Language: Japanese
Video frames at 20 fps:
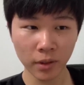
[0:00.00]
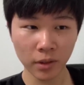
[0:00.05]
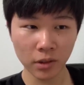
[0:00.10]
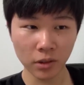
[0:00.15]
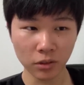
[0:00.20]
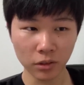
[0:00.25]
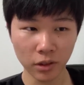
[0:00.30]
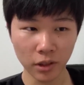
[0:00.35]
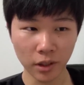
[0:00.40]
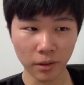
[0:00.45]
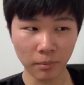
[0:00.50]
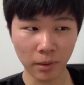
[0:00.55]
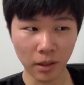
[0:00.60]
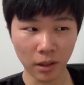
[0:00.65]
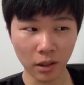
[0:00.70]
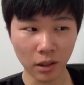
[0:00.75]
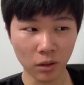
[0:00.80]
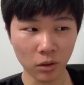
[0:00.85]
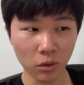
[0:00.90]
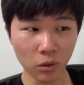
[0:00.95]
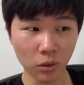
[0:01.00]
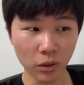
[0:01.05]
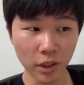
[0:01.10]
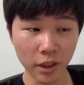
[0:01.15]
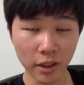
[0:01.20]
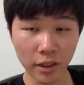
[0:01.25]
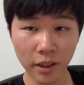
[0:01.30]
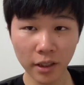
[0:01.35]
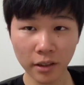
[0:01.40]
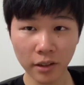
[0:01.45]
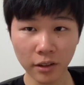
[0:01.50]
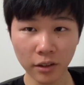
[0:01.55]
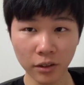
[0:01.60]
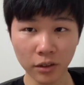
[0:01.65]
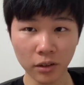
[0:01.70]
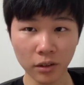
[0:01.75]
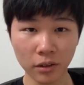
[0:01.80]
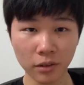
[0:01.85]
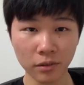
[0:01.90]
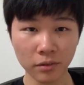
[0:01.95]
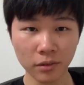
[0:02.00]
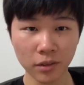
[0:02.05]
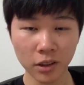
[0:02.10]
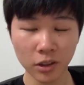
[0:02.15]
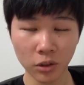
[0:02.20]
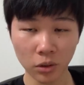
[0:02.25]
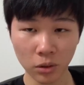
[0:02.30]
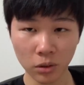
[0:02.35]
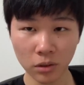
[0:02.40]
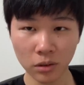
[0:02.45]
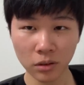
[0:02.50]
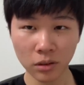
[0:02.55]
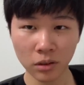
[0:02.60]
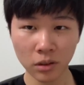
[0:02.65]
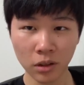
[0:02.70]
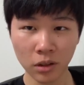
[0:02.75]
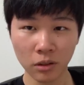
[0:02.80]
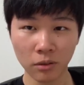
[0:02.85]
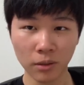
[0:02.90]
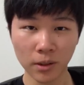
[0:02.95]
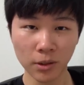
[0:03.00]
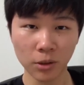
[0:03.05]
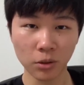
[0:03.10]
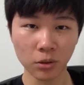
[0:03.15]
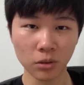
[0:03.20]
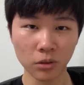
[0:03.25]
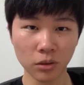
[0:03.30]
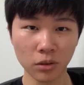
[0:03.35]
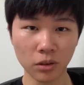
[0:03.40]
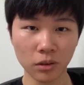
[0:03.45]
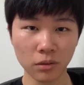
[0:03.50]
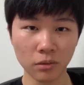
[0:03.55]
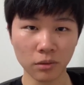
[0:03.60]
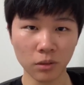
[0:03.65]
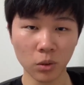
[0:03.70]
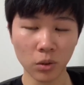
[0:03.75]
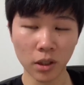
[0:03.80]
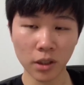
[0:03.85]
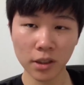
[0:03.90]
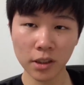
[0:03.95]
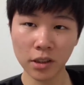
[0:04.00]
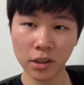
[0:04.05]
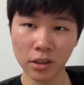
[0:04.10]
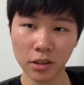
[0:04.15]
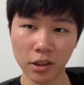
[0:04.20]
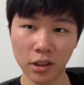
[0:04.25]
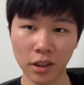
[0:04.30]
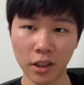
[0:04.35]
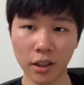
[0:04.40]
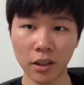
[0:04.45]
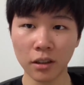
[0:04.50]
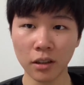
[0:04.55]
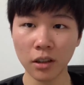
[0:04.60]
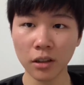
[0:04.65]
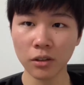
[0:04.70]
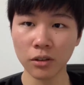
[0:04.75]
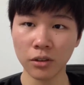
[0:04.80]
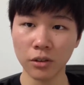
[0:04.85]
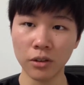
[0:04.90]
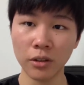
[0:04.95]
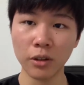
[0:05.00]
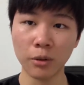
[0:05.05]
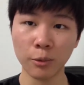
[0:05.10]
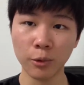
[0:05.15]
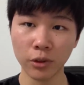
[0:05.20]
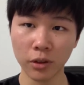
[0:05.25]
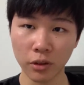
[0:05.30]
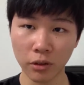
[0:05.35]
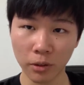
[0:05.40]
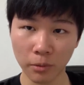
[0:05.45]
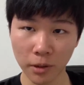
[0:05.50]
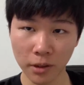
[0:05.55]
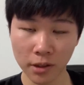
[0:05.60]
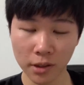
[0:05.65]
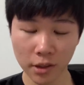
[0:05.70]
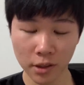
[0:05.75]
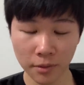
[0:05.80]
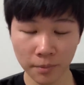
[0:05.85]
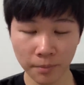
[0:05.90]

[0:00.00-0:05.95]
そうね、まあ学校に行けっていう人はちょっとおかしいんじゃないかなというふうに思っております。